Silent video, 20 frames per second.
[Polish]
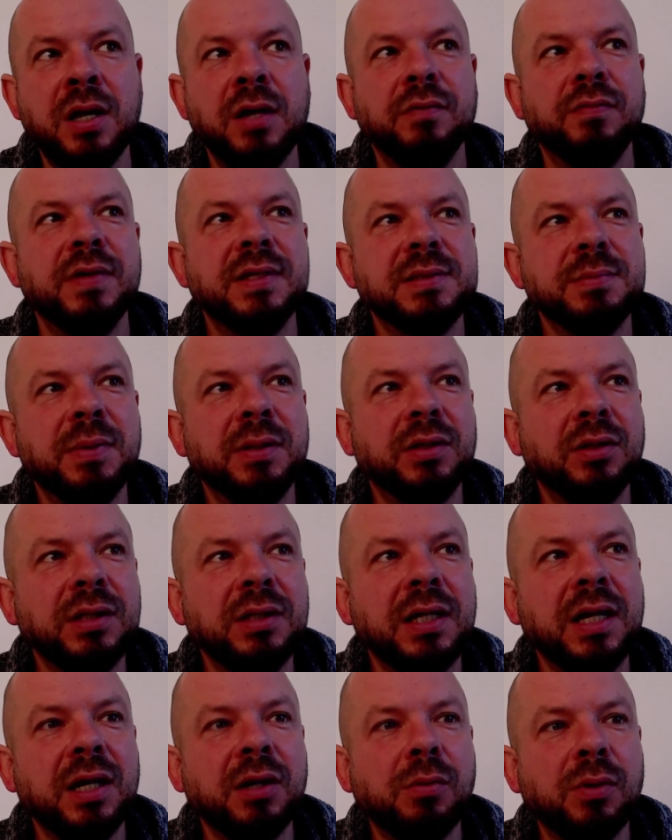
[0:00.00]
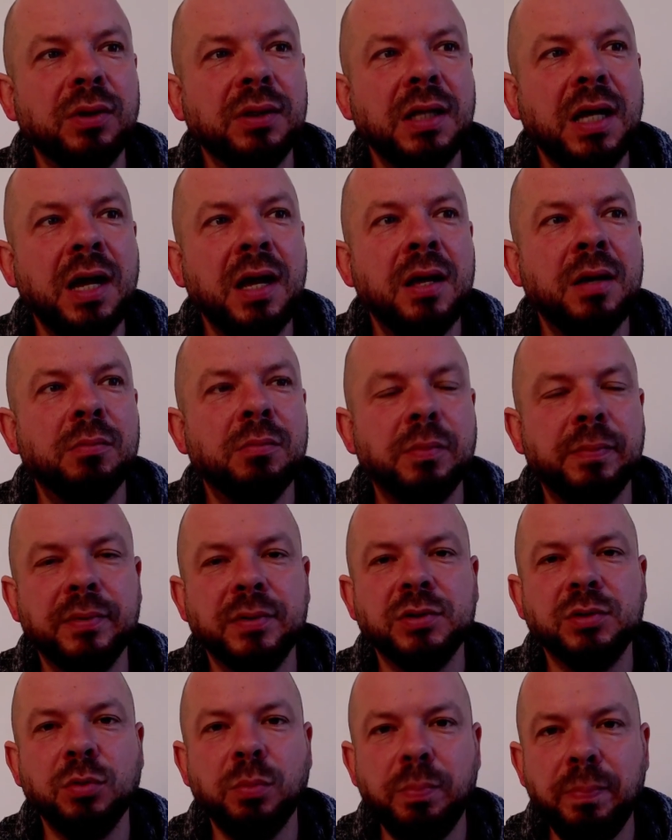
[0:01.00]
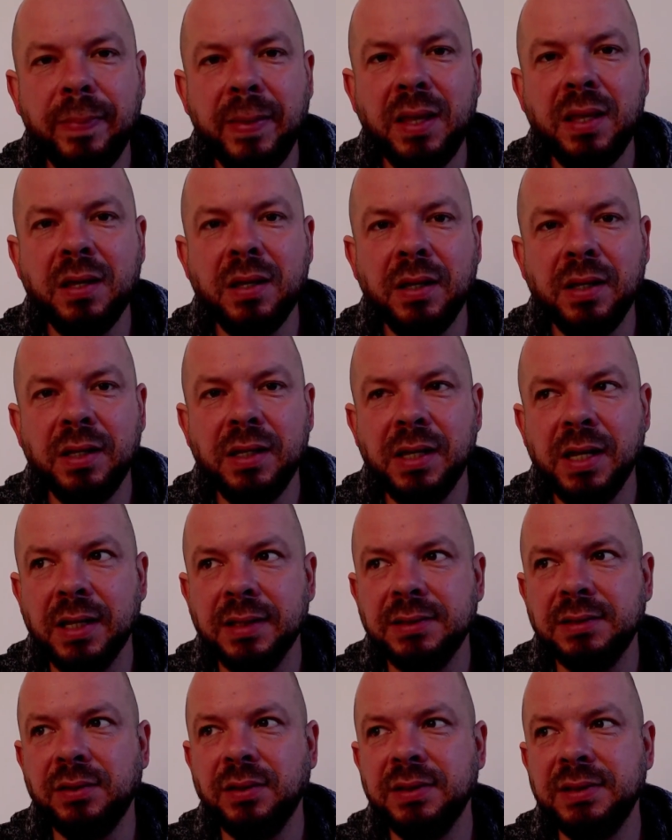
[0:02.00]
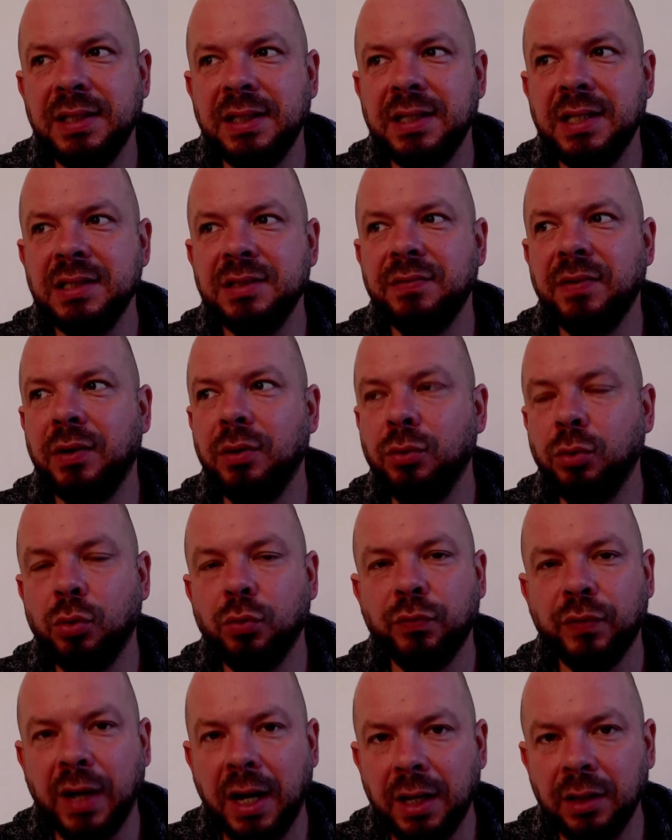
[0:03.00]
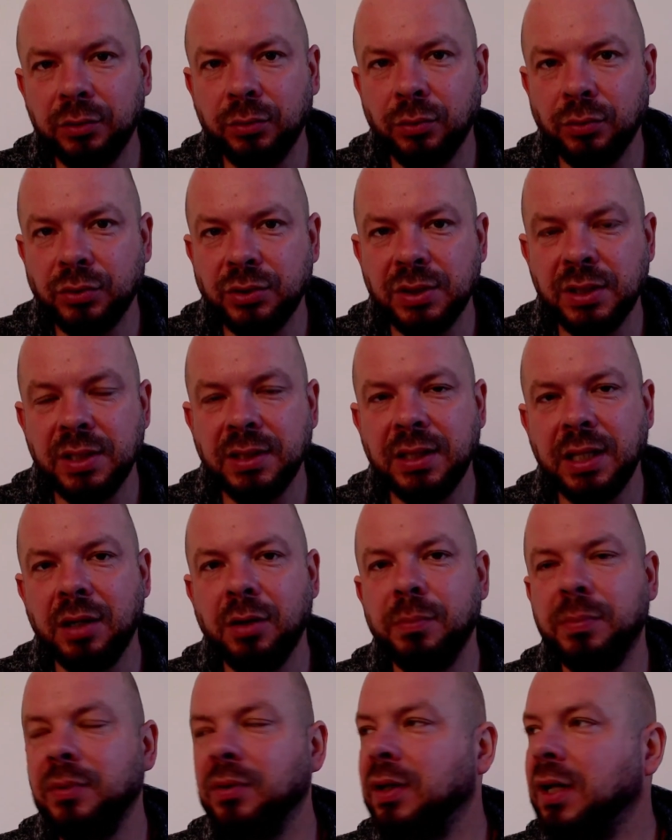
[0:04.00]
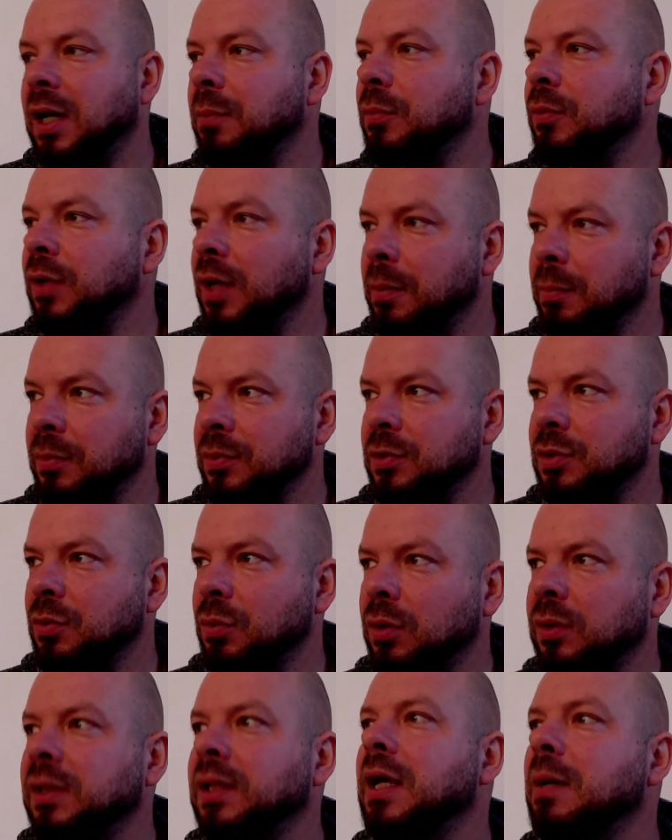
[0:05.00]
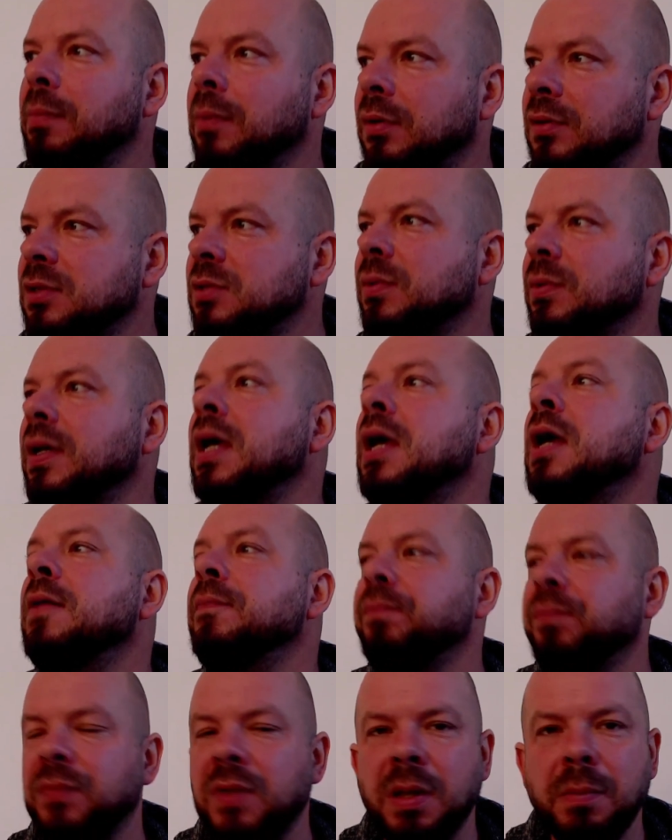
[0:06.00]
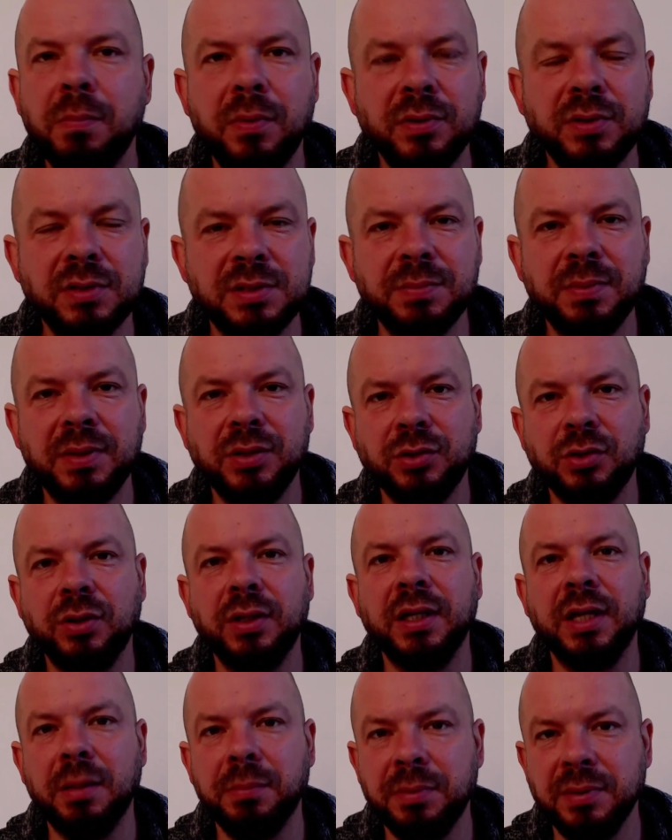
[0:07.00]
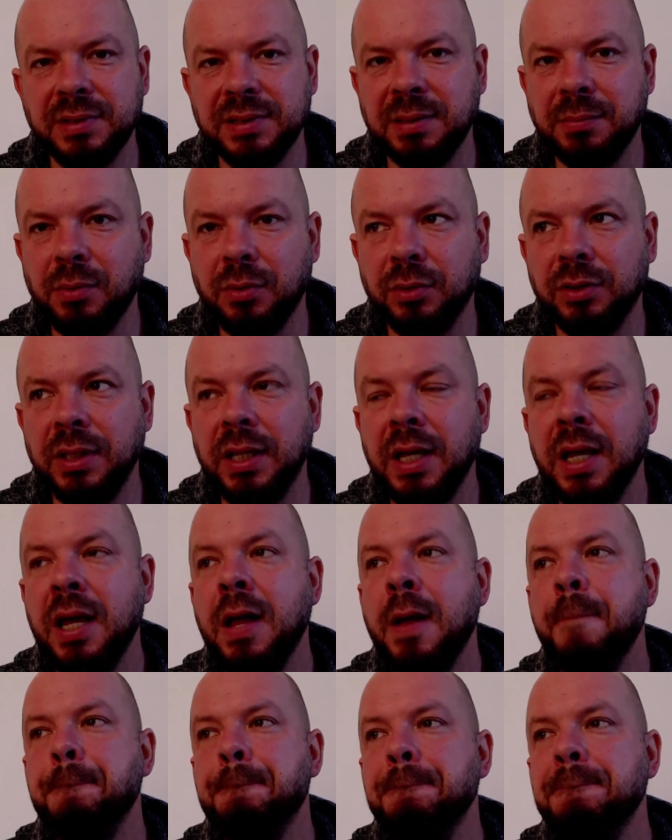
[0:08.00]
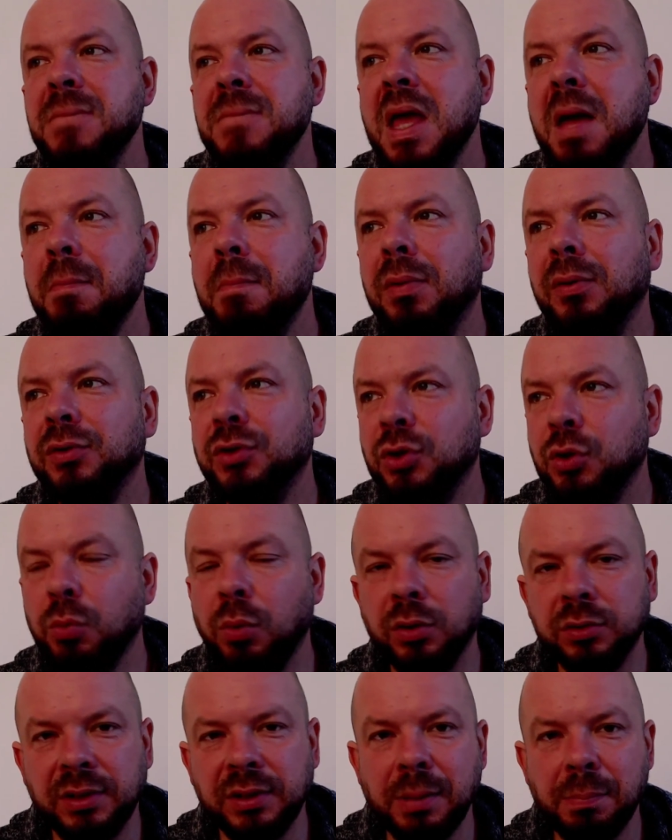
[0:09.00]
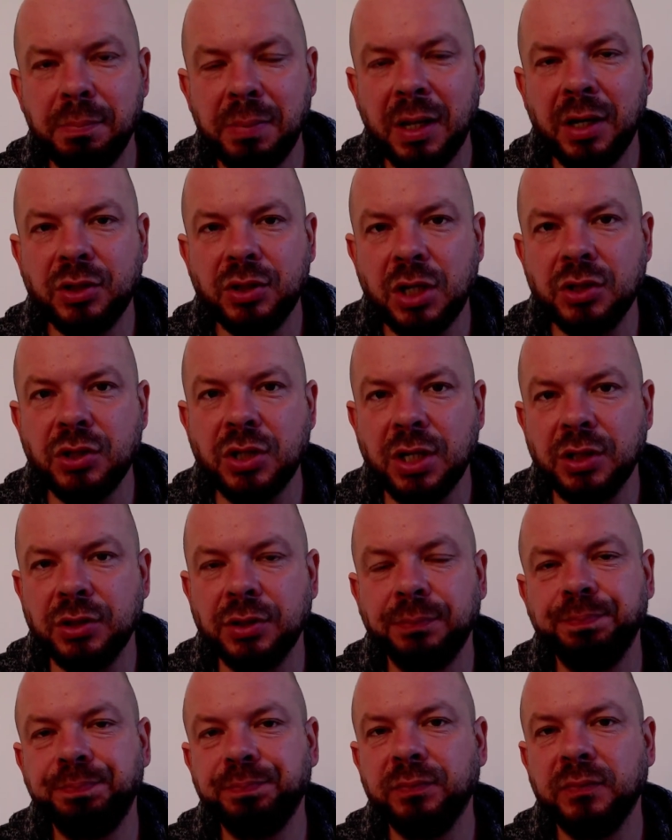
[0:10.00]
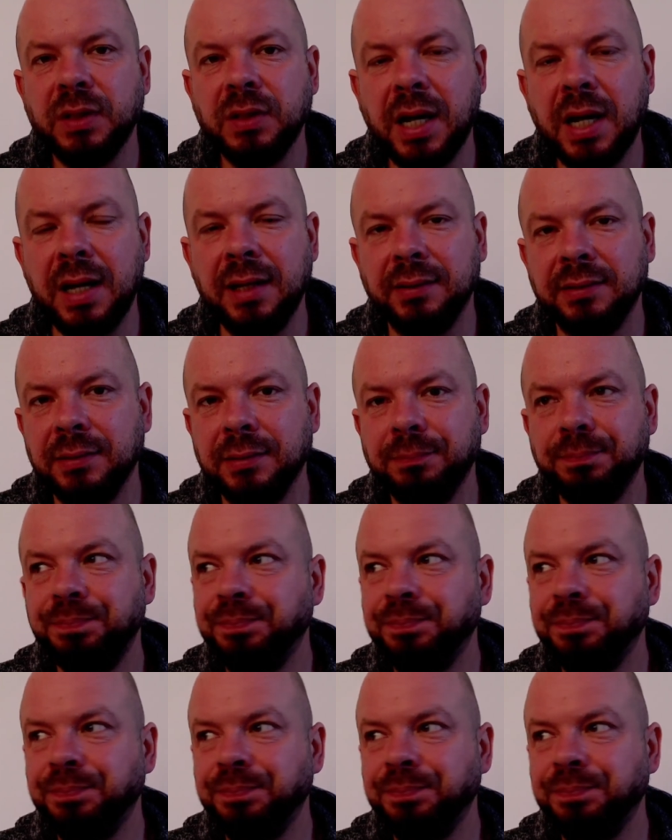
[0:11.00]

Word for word: Więc metoda na głoda po prostu pi i jedz. To jest jeden z warunków haltu, czyli tego programu nie bądź głodny, nie bądź zły, nie bądź zmęczony, nie bądź samotny. Nie bądź głodny. Pierwsza rzecz. Halt.